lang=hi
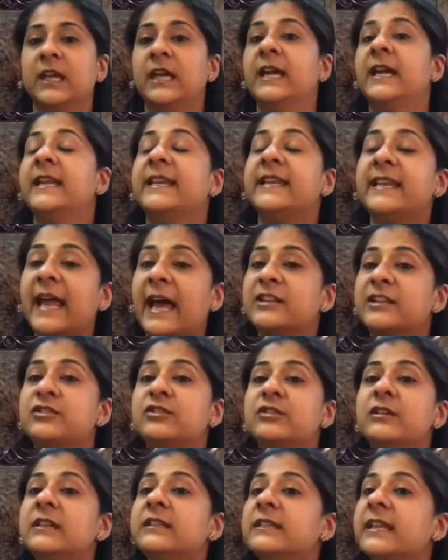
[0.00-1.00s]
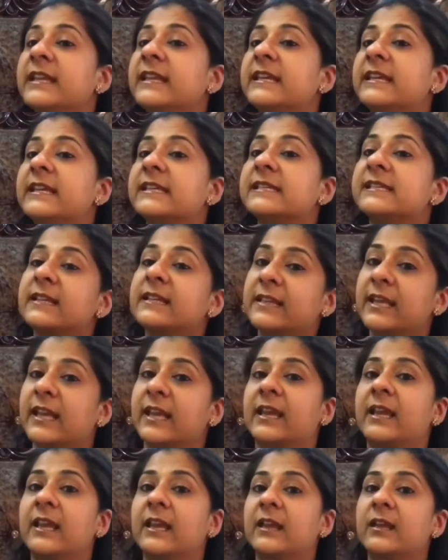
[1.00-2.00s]
नेचुरल तरीके से
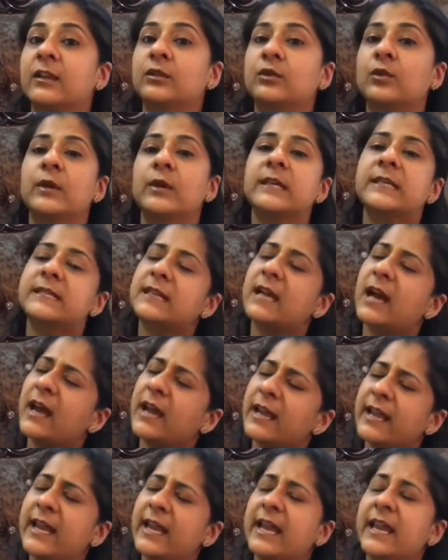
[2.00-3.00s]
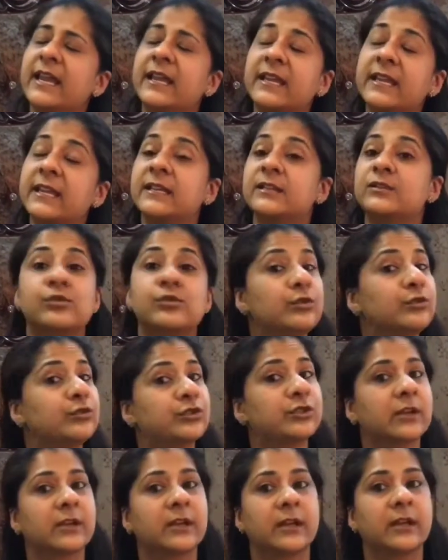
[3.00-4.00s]
देखें तो इसका एक ही सोल्यूशन
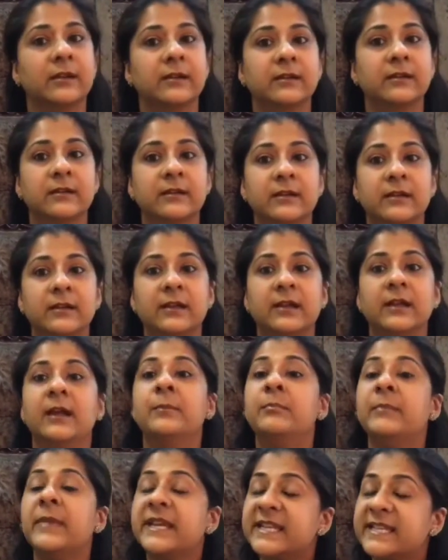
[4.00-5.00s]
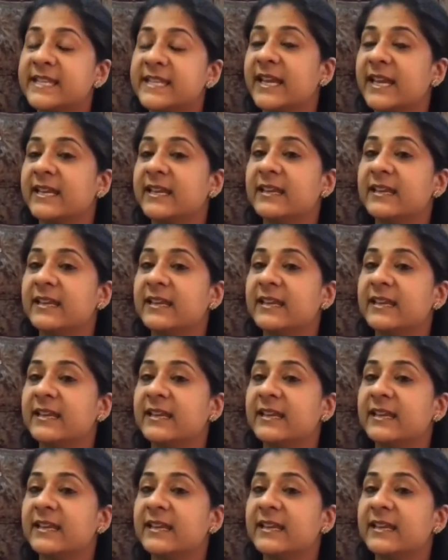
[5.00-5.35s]
है मेंटेनिंग